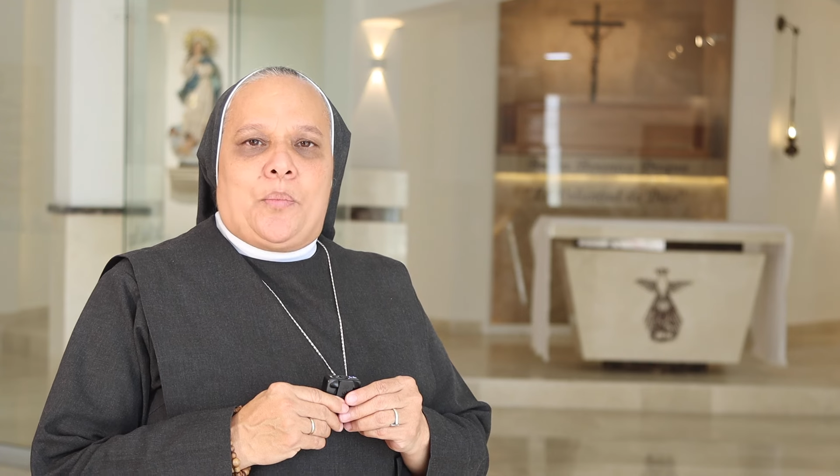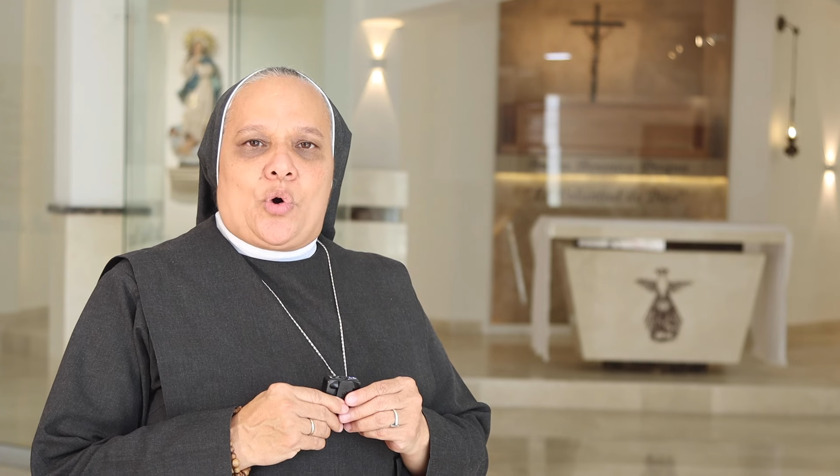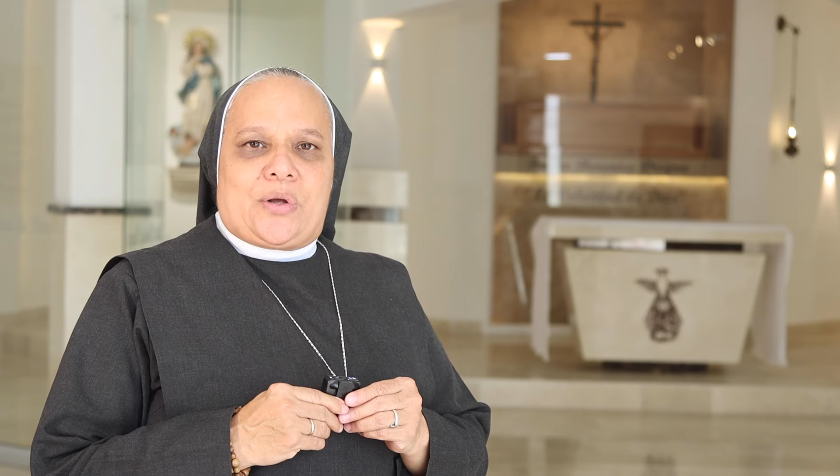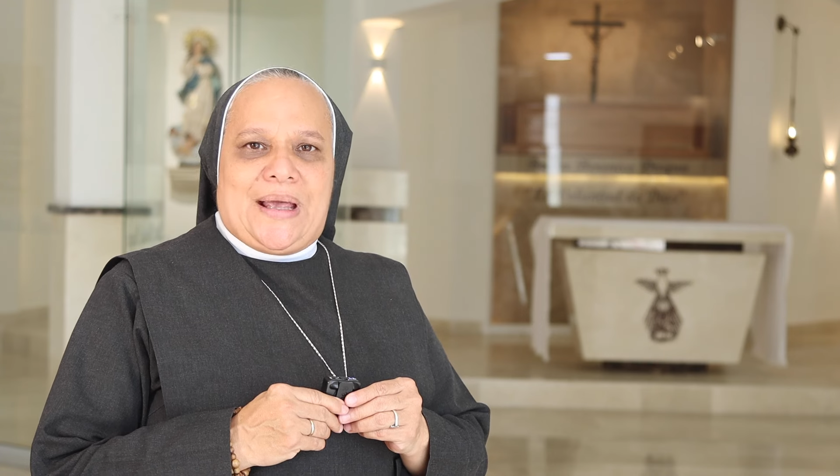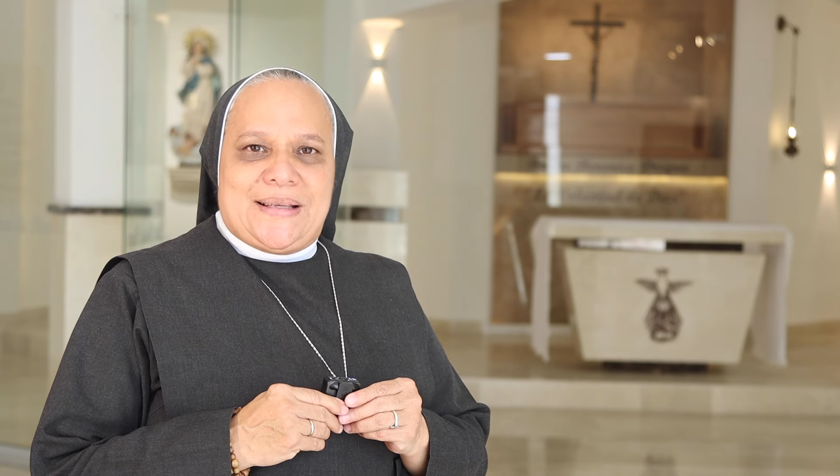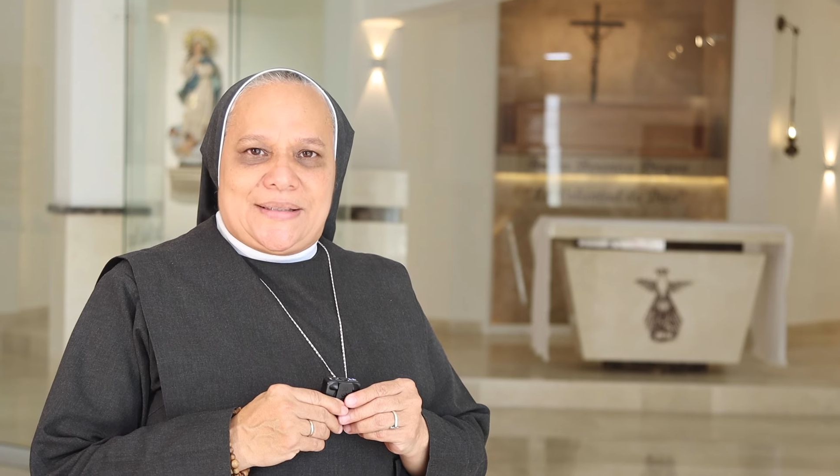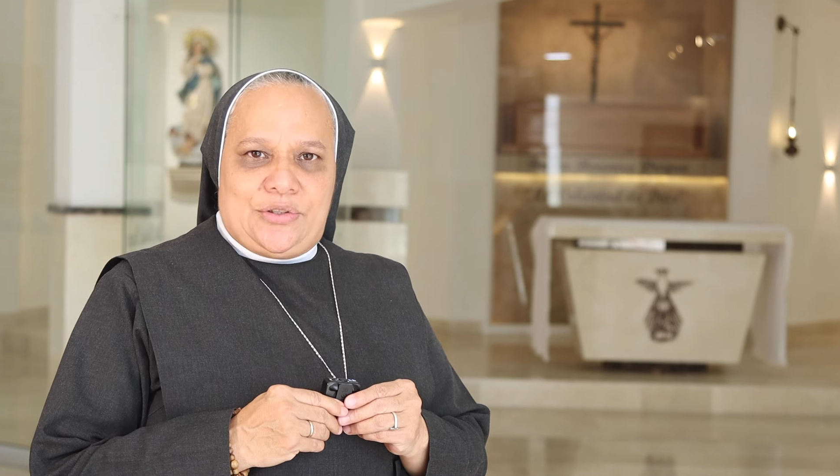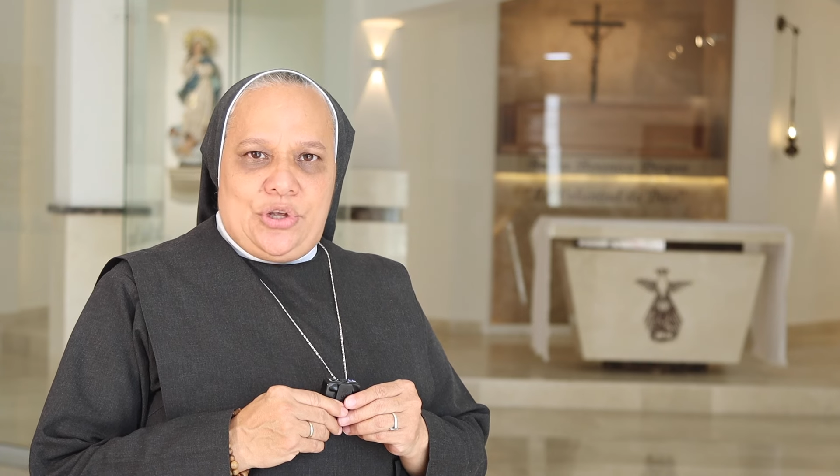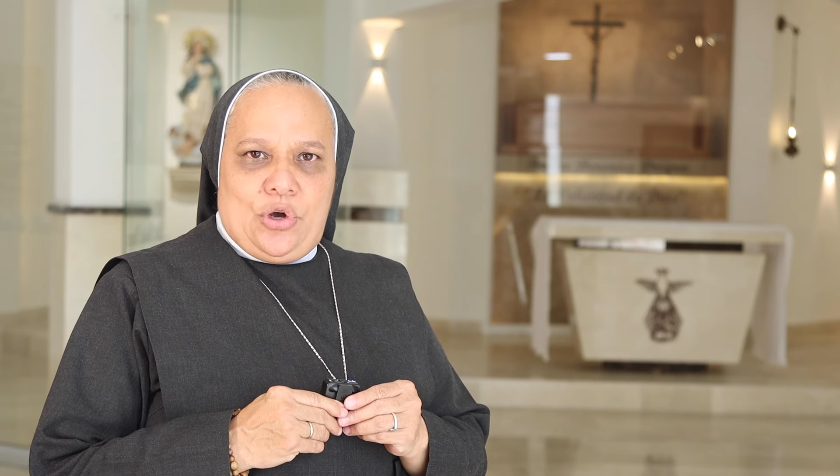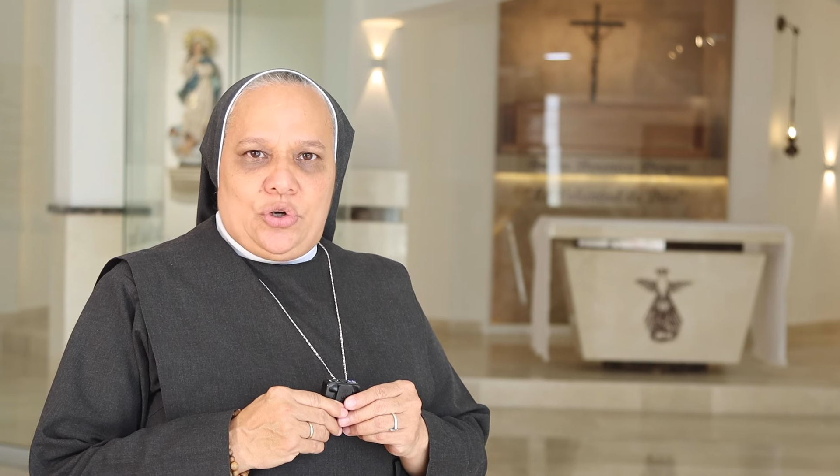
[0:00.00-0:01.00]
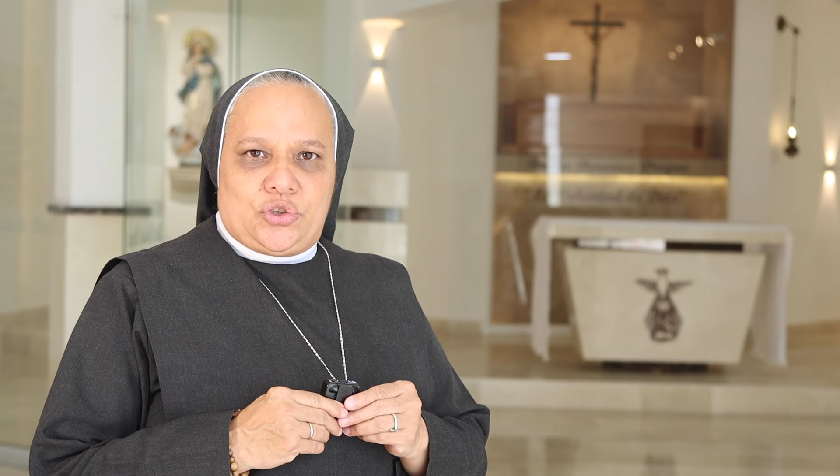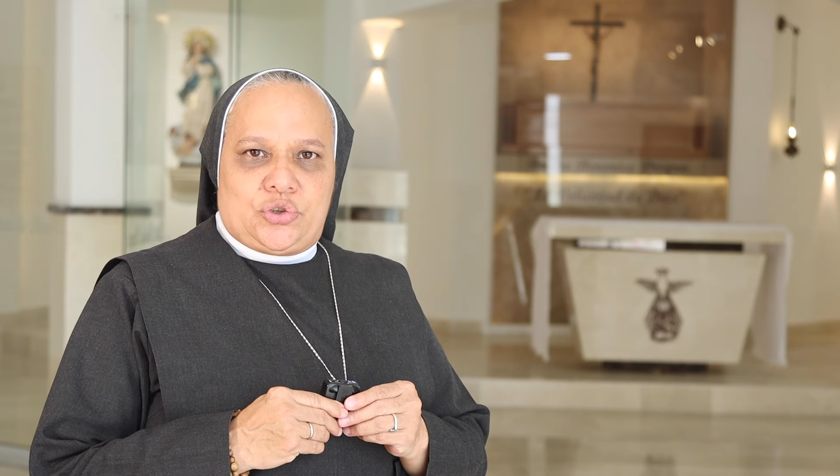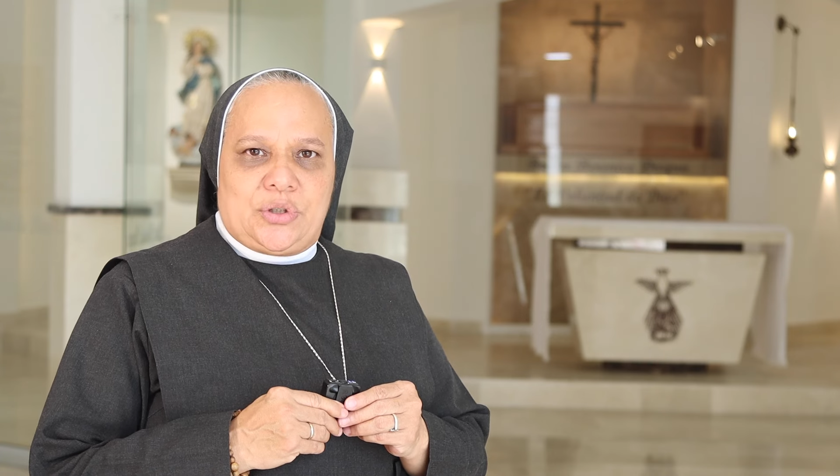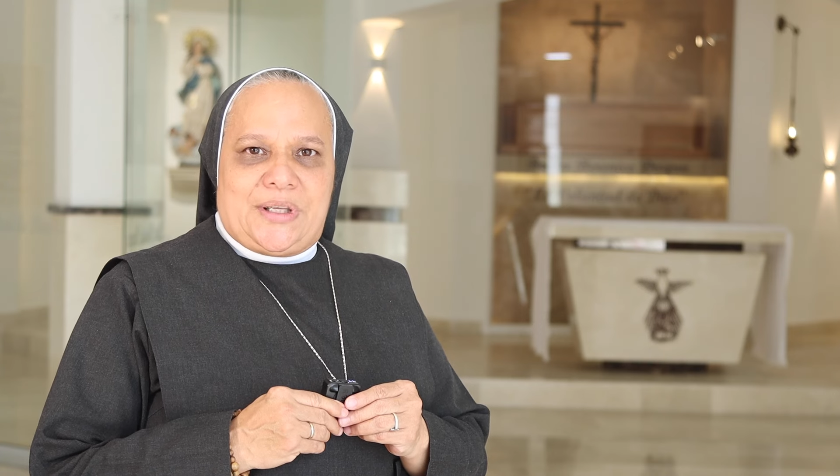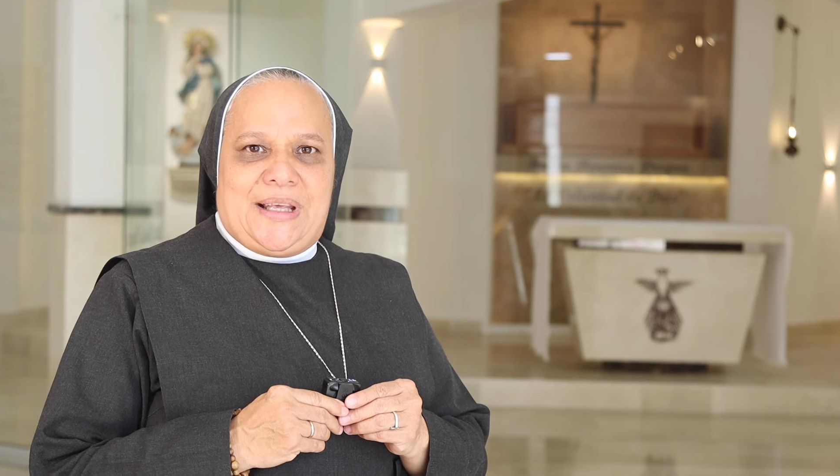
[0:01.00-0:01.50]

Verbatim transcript: porque es Dios